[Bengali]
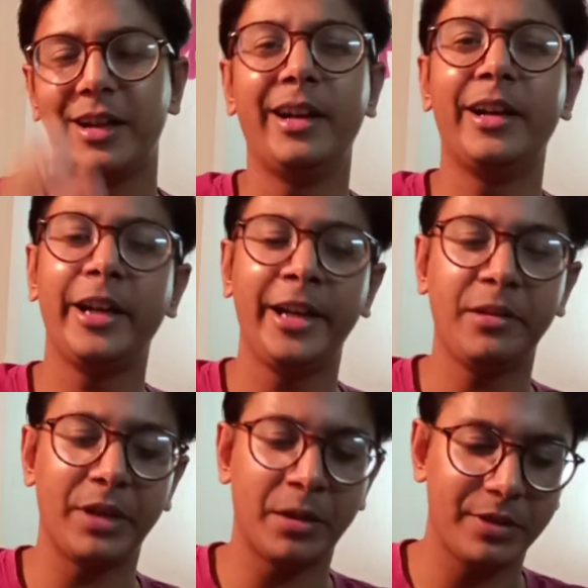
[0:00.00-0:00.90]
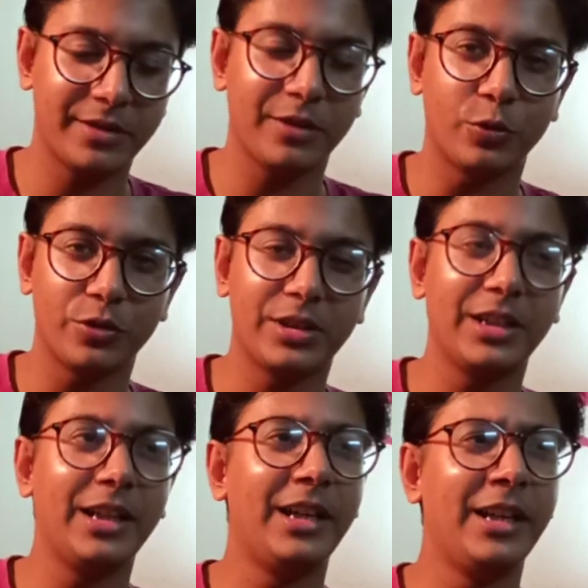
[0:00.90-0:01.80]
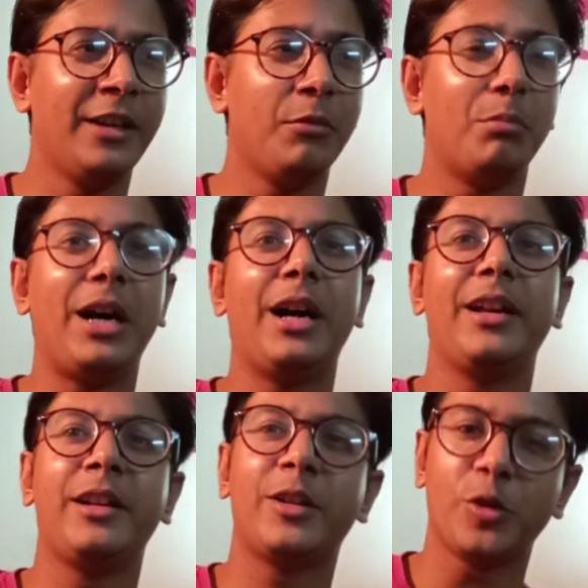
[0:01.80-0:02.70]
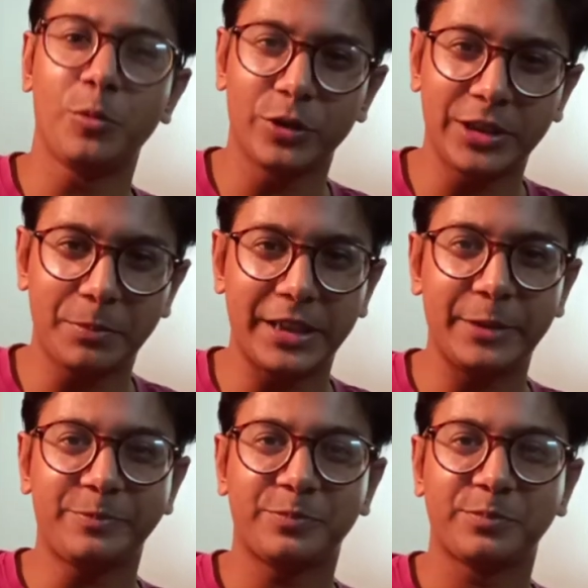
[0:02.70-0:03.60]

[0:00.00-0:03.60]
হান্ড্রেড অ্যান্ড এইট মেগাপিক্সেল করছে বা এরকম হতে পারে